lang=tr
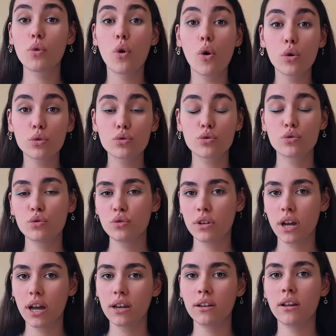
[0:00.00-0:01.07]
korkusunun
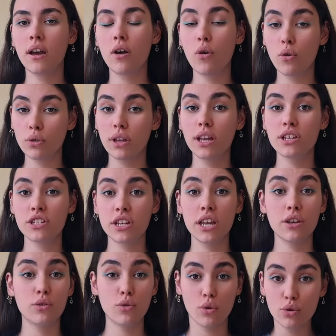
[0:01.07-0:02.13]
kaynağı olan
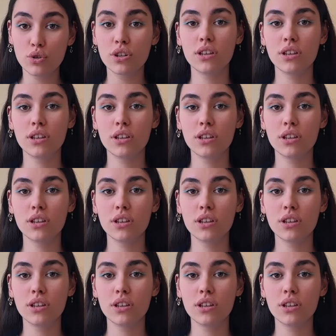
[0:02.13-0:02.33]
şey görüş